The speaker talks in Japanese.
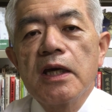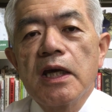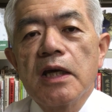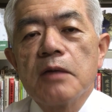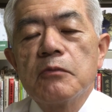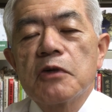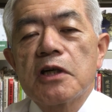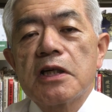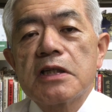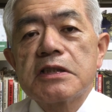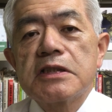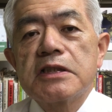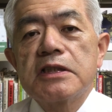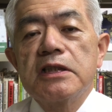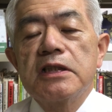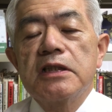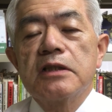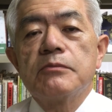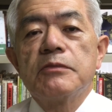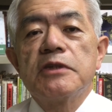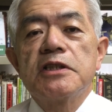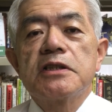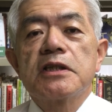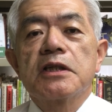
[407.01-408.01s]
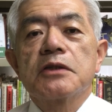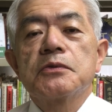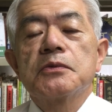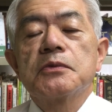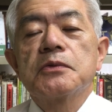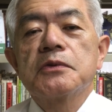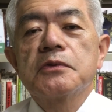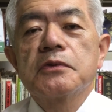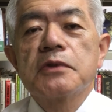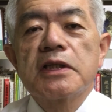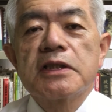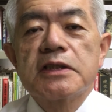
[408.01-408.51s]
昔民社党
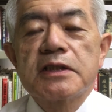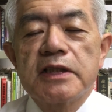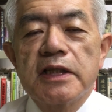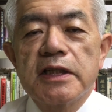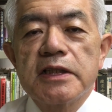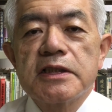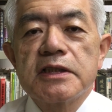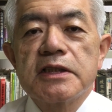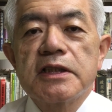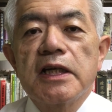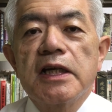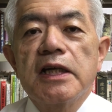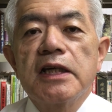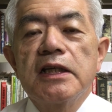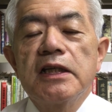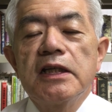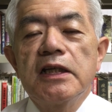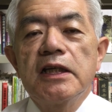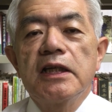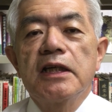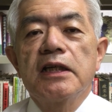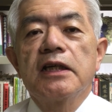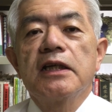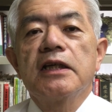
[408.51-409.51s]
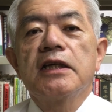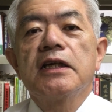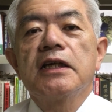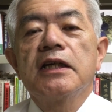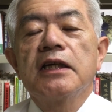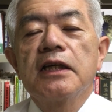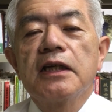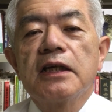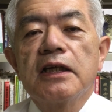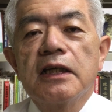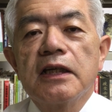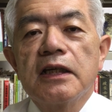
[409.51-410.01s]
のですね時代
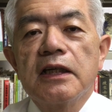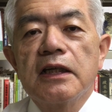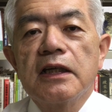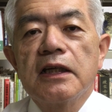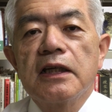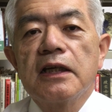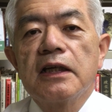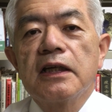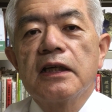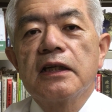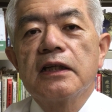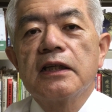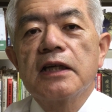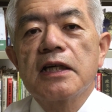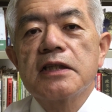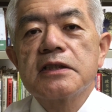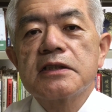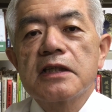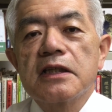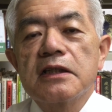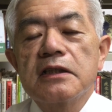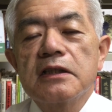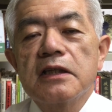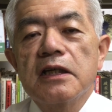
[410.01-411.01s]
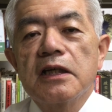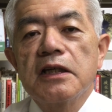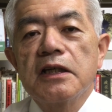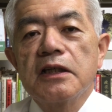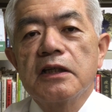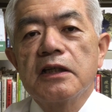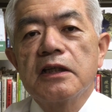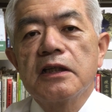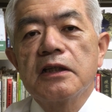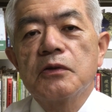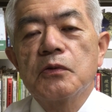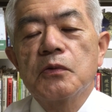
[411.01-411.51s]
に第3
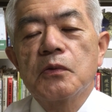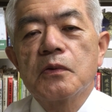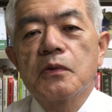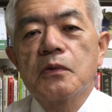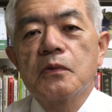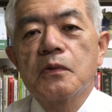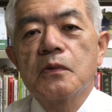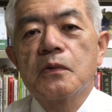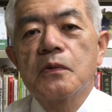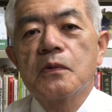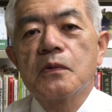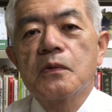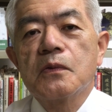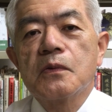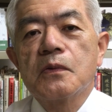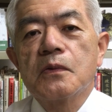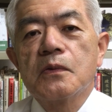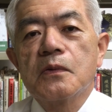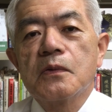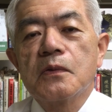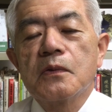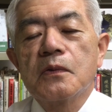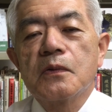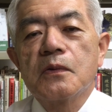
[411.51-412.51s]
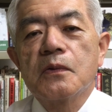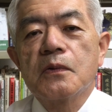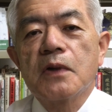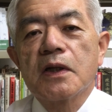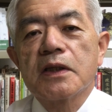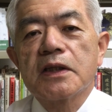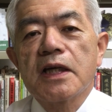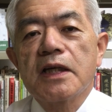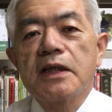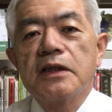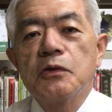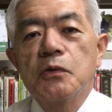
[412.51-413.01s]
代の
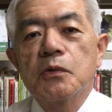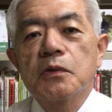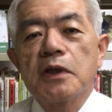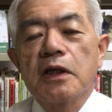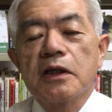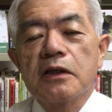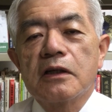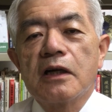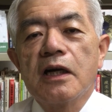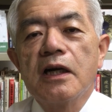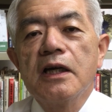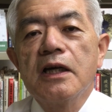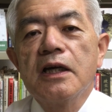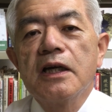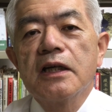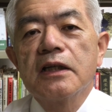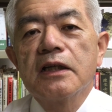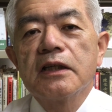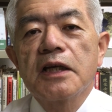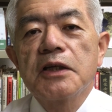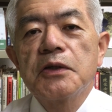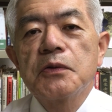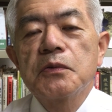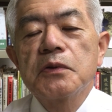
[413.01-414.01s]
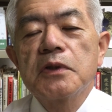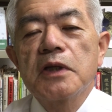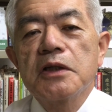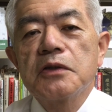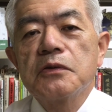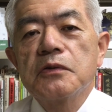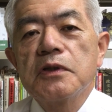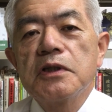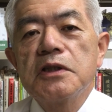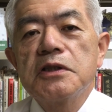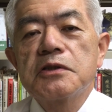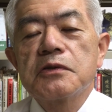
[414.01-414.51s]
第4代か第4代
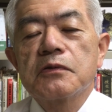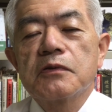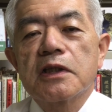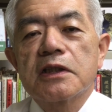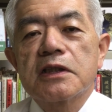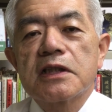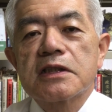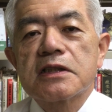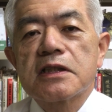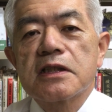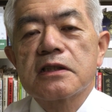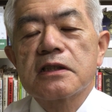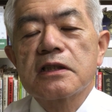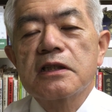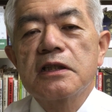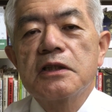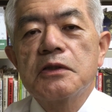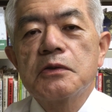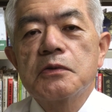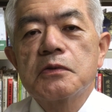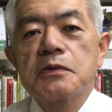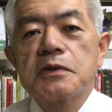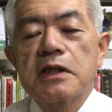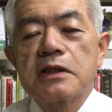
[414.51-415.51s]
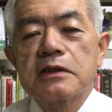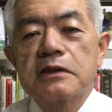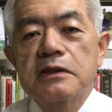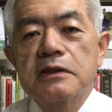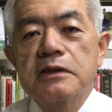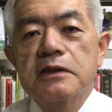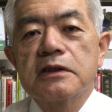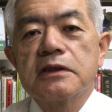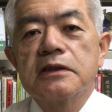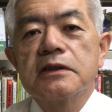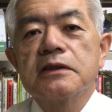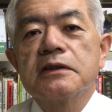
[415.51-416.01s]
の委員長だった佐々木良
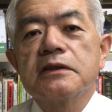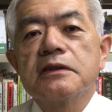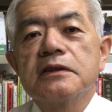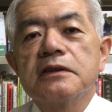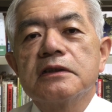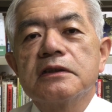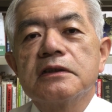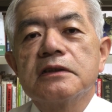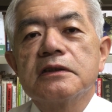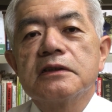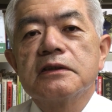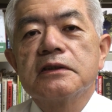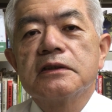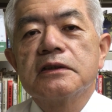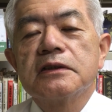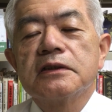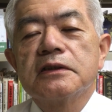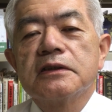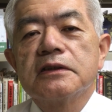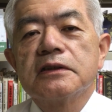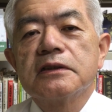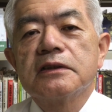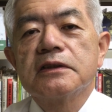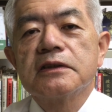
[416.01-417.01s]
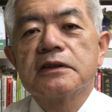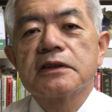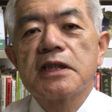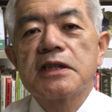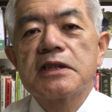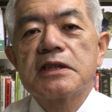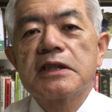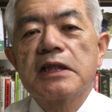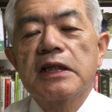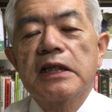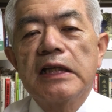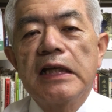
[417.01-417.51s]
作
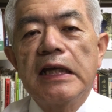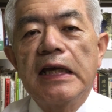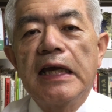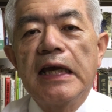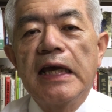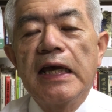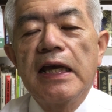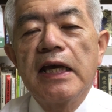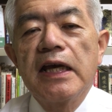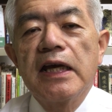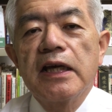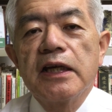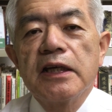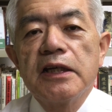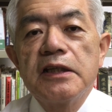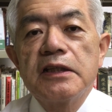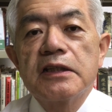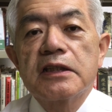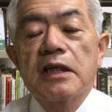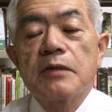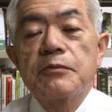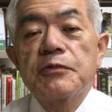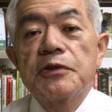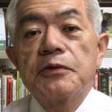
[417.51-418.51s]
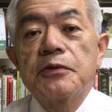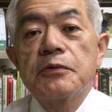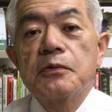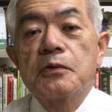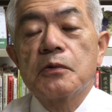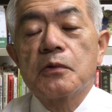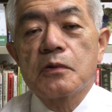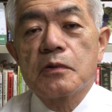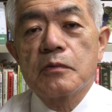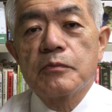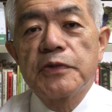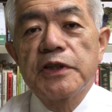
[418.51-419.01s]
先生にインタビュー
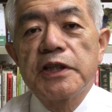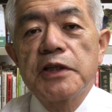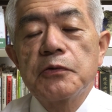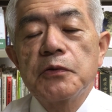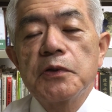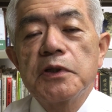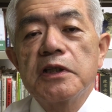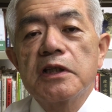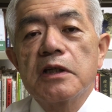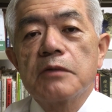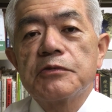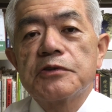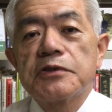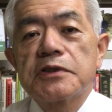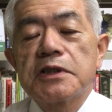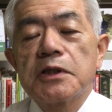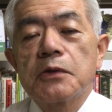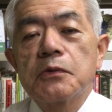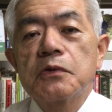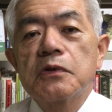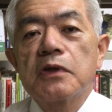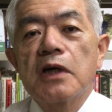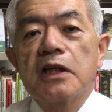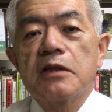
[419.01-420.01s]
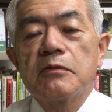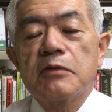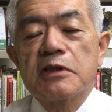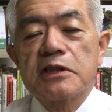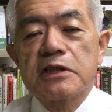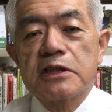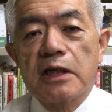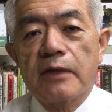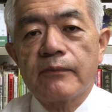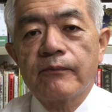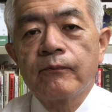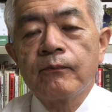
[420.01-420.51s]
をビデオインタビューしたことがありま
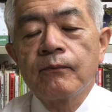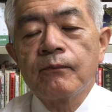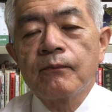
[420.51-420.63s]
した。